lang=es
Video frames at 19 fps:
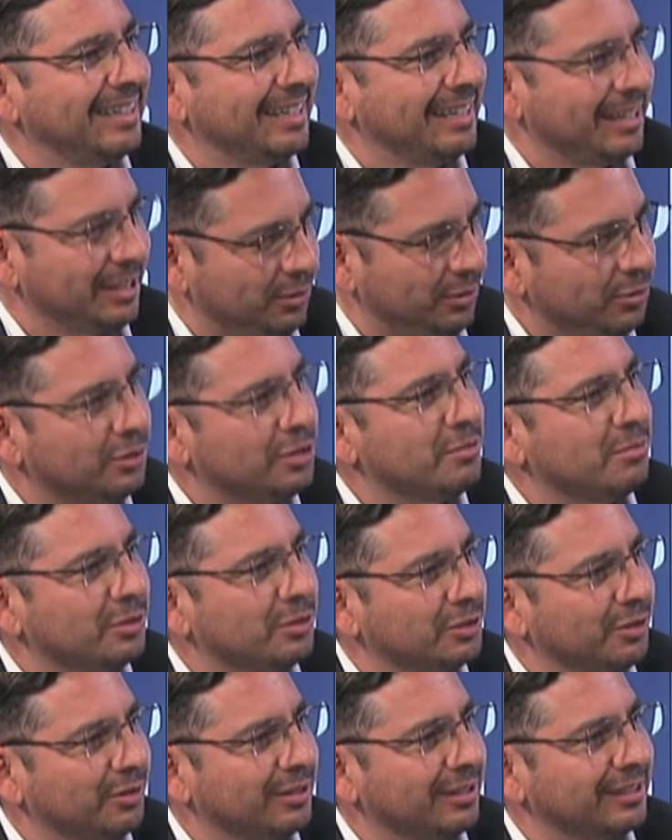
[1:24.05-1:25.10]
tus
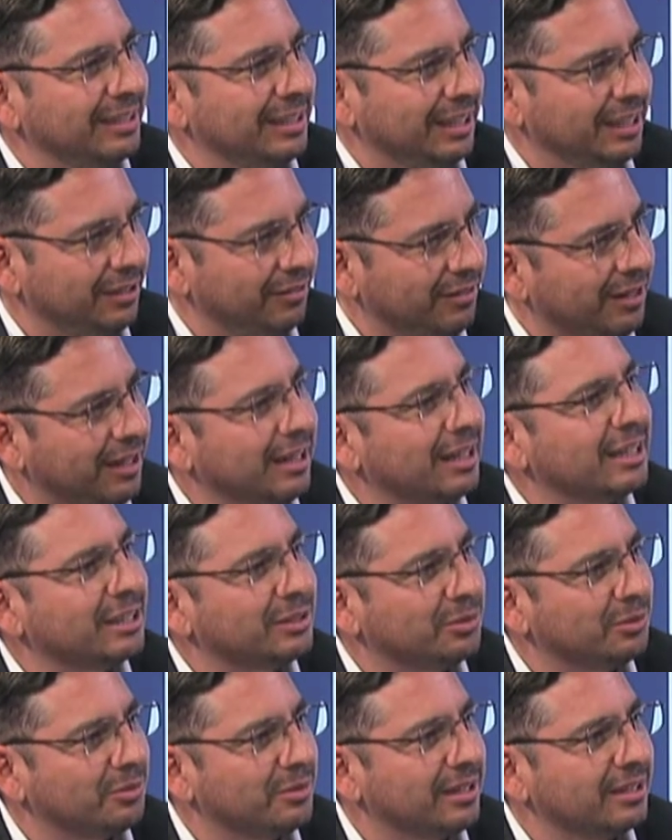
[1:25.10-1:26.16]
emociones, identificar las
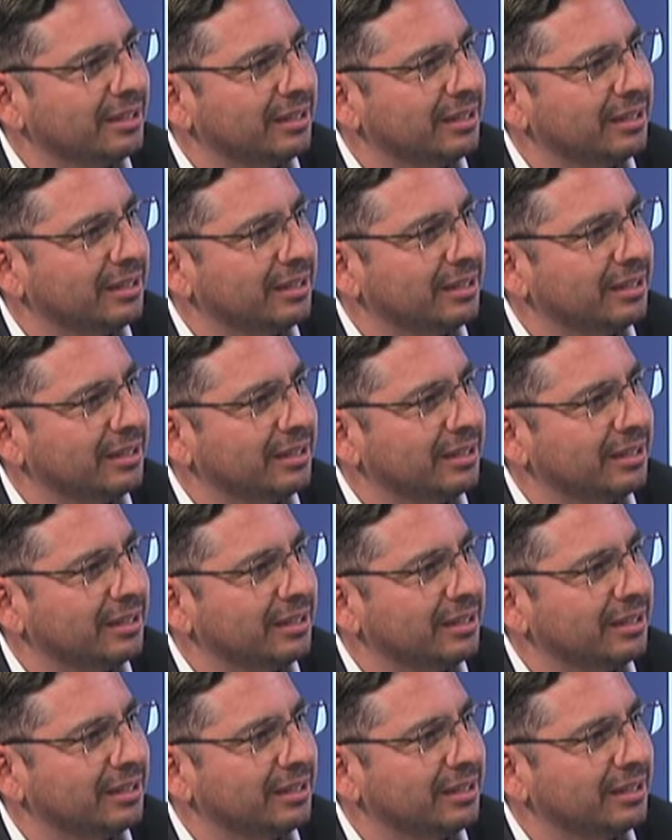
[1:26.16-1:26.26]
tuyas.